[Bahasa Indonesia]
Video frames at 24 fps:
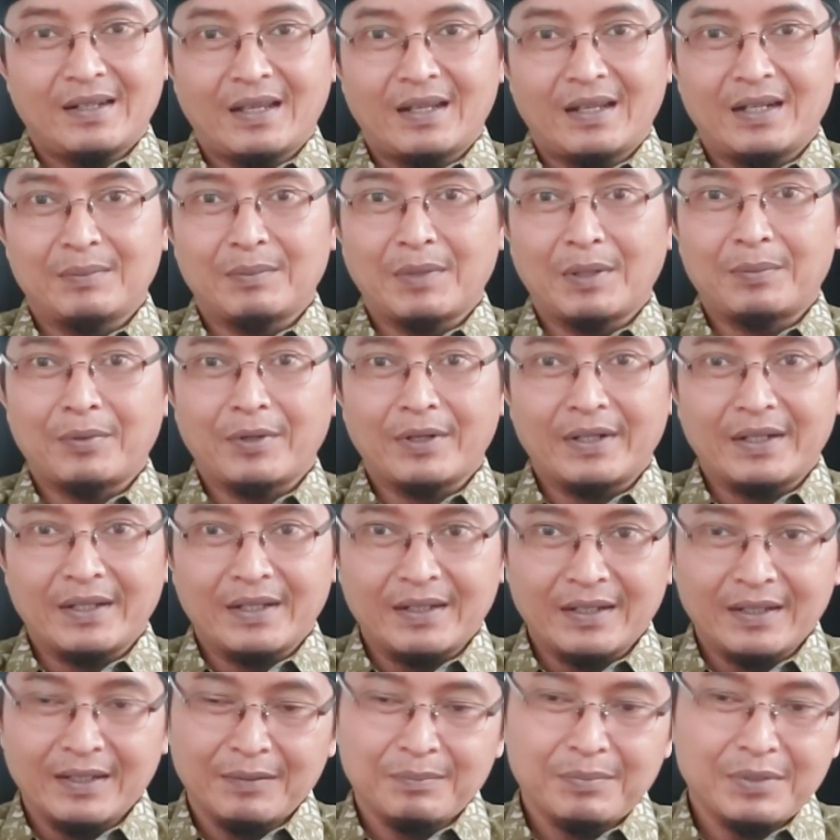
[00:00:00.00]
Nah, lima poin
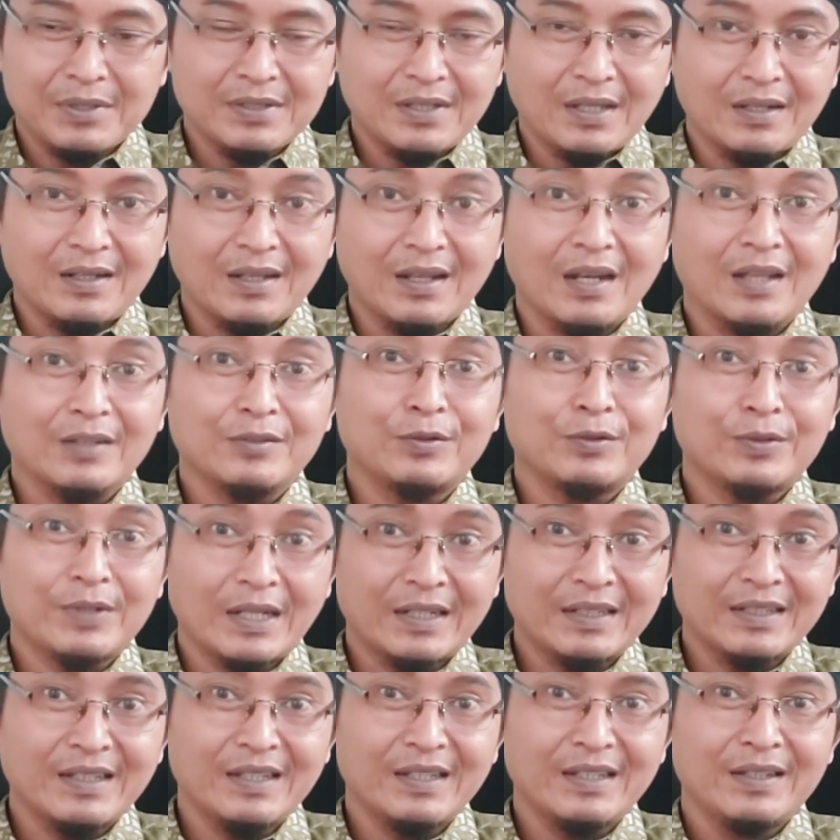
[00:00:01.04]
ini bisa Anda
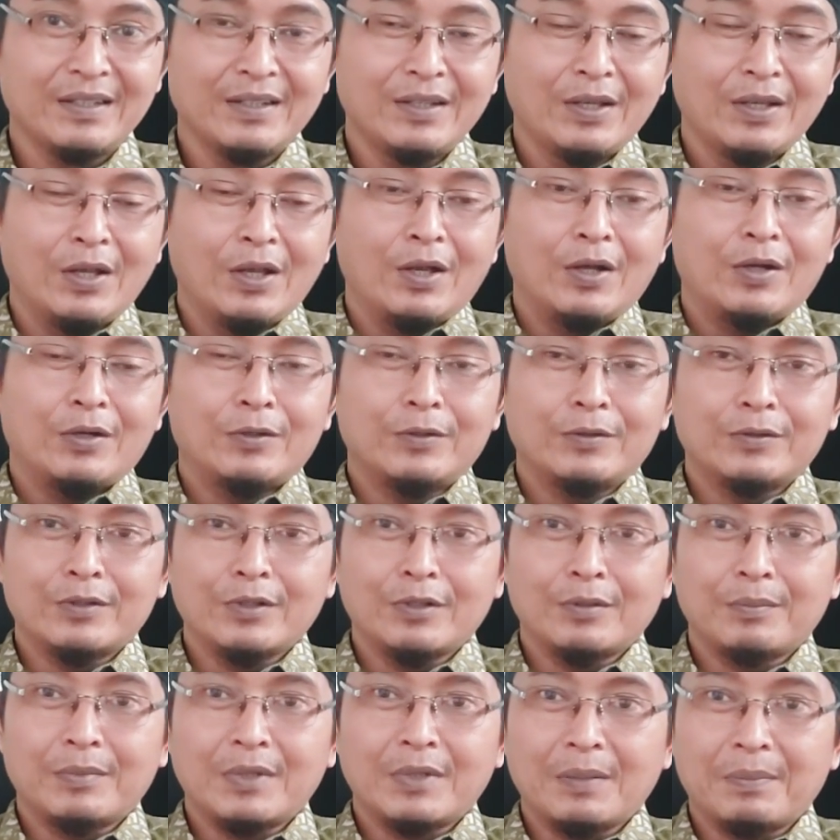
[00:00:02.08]
lakukan ya
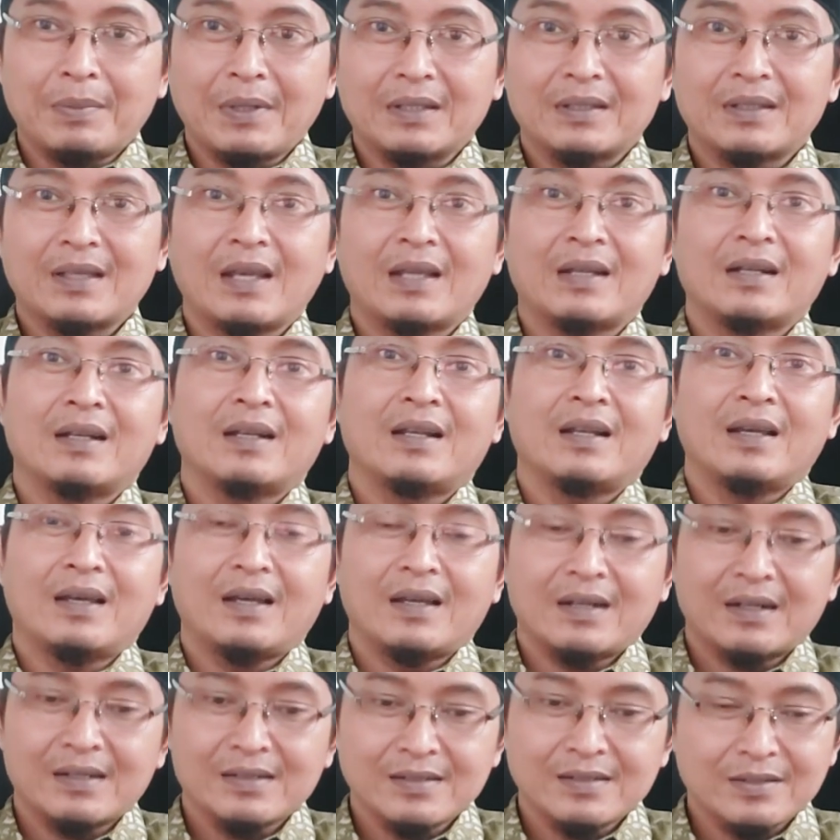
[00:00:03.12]
untuk mendapatkan
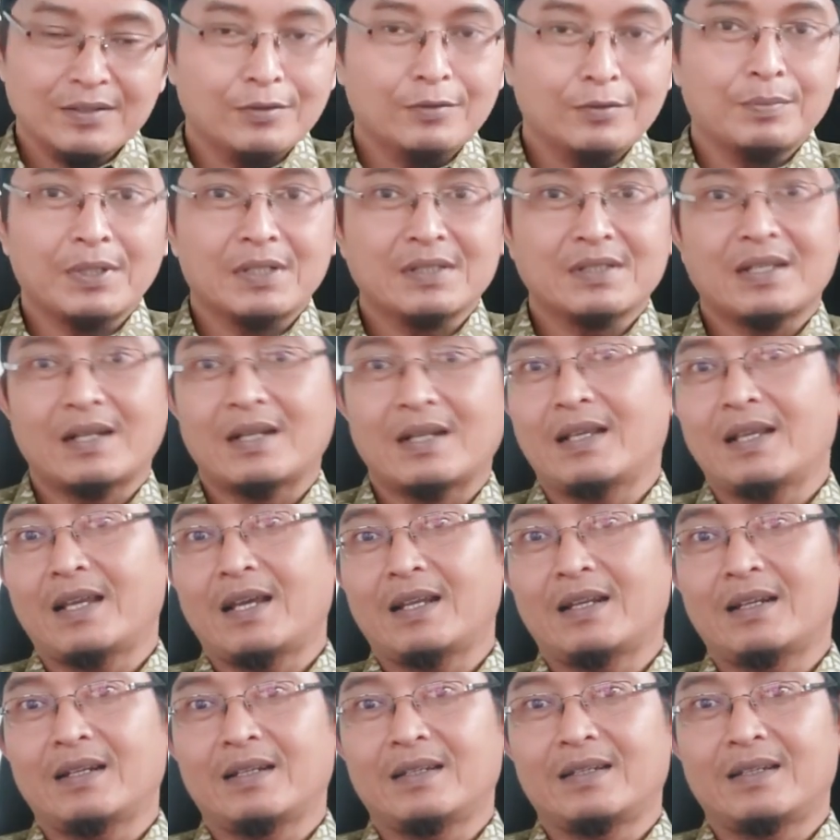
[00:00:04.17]
restu
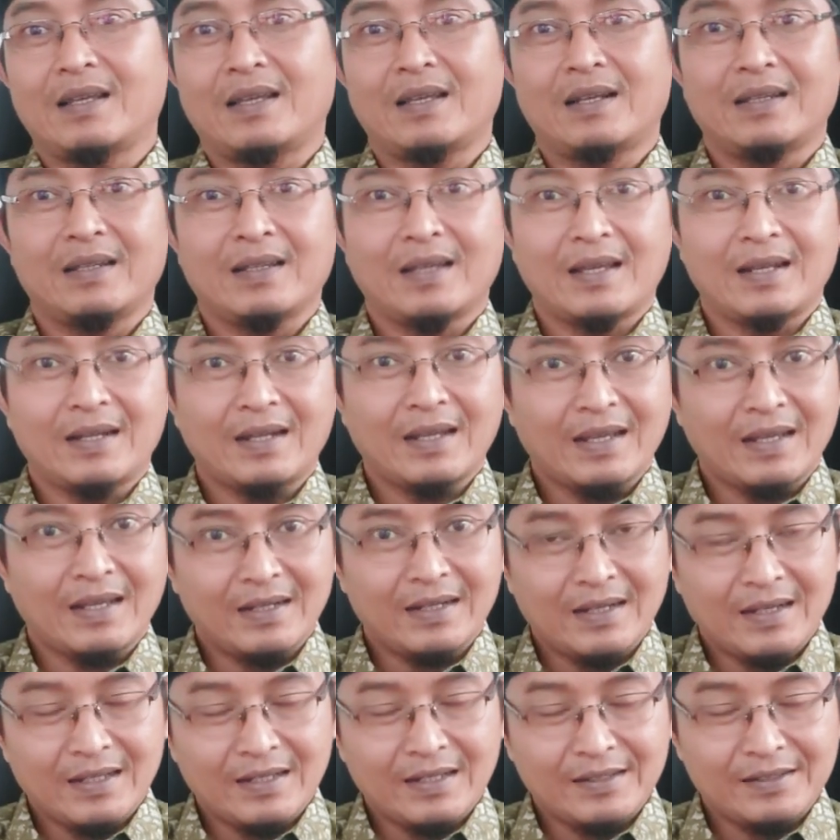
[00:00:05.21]
perceraian dari anak
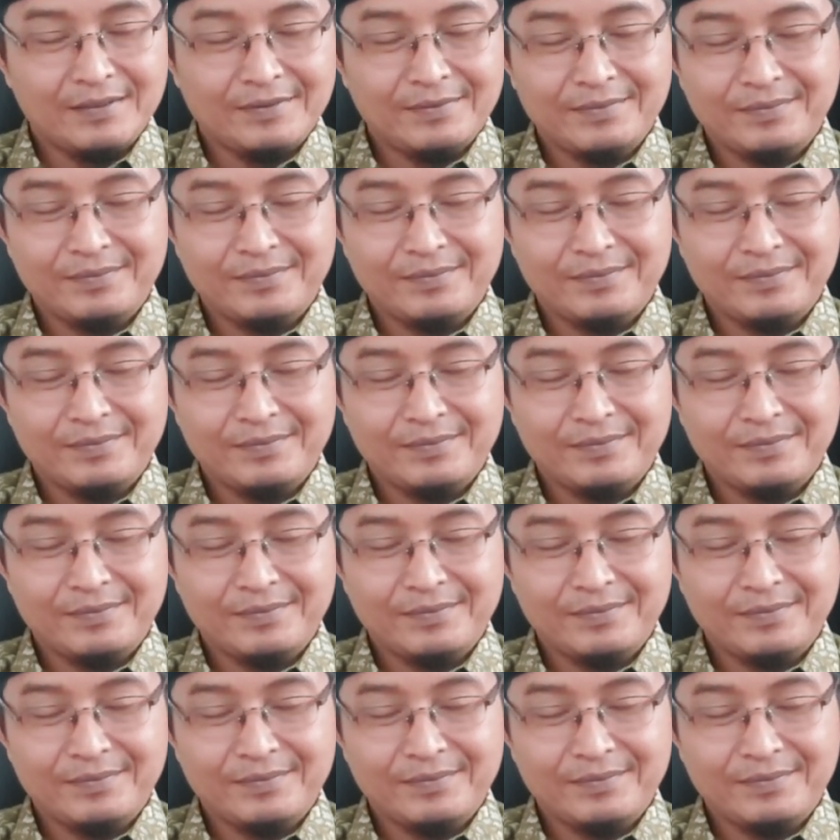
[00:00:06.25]
Anda.